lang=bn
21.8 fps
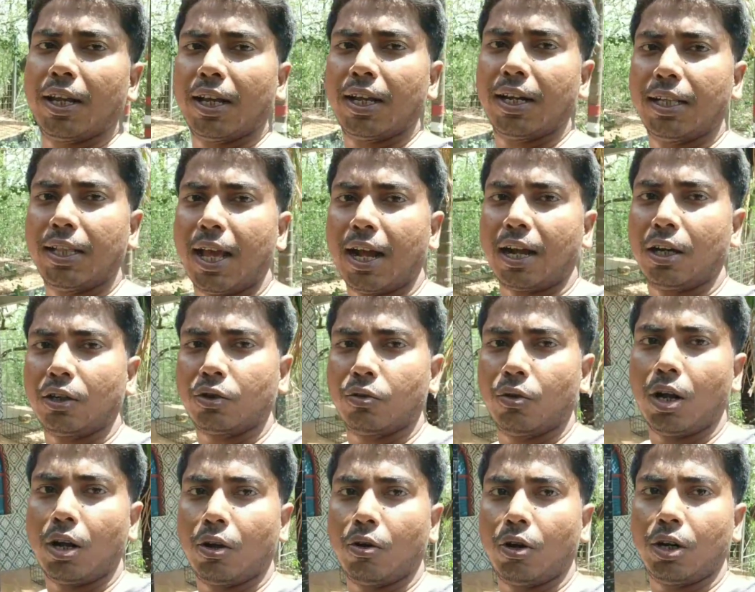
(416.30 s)
এখানে
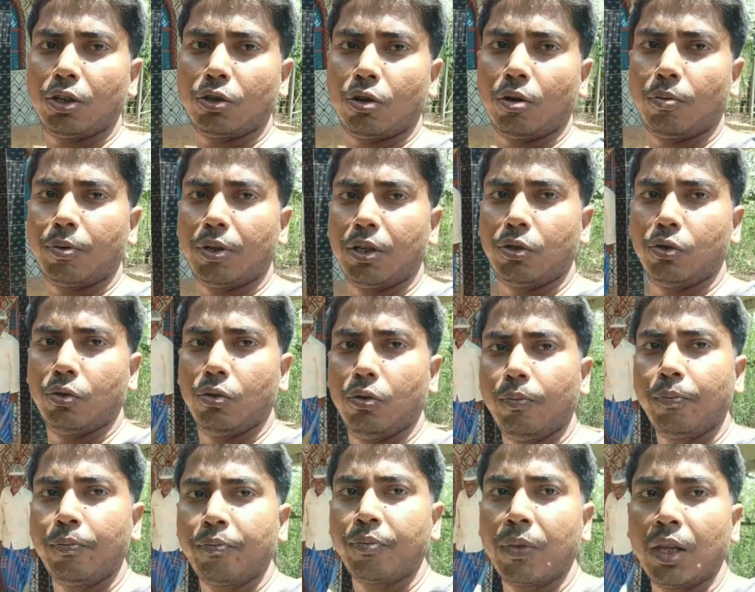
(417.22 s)
দেখাশোনা করে সব কিছু
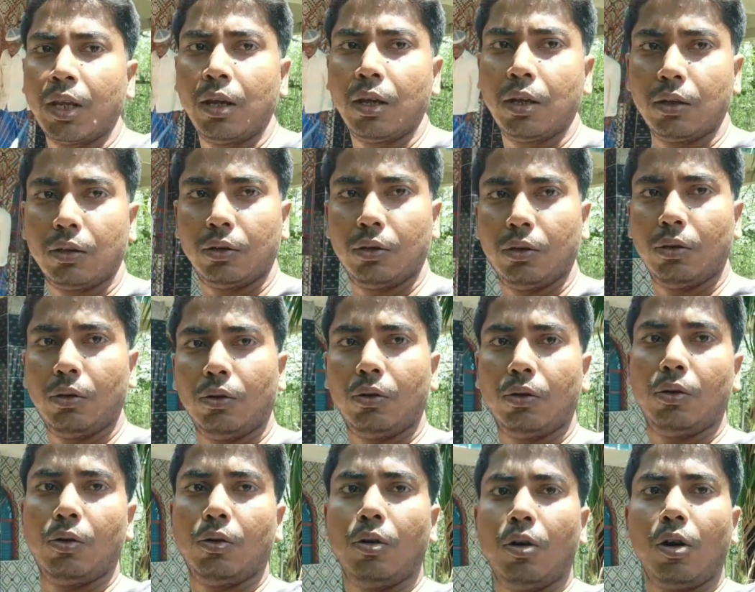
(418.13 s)
তো
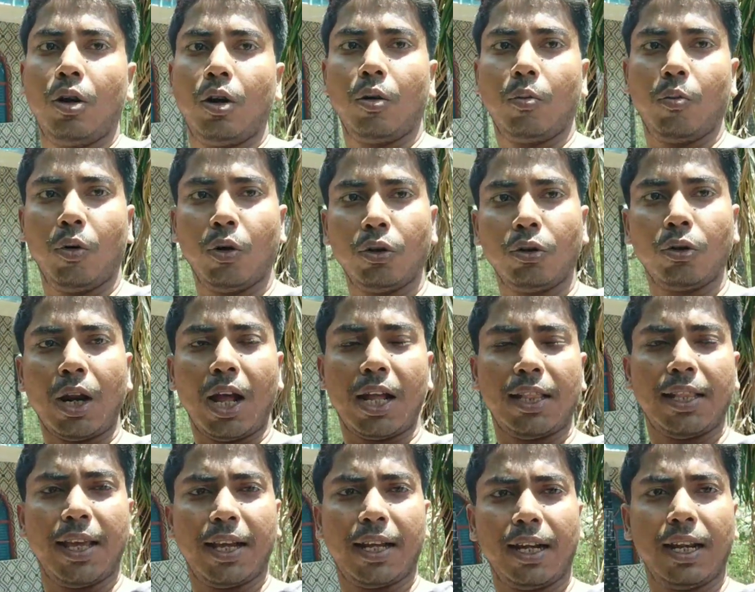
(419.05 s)
বন্ধুরা
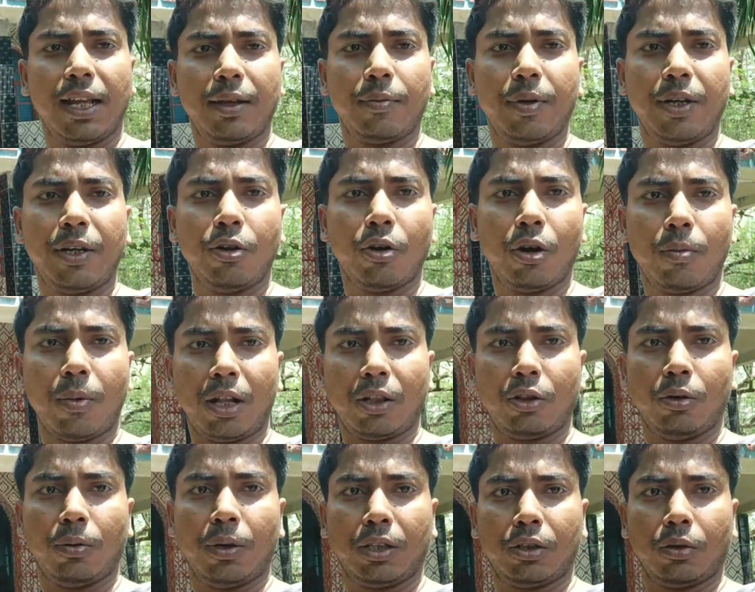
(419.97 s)
দেখলে ভিডিওর মাধ্যমে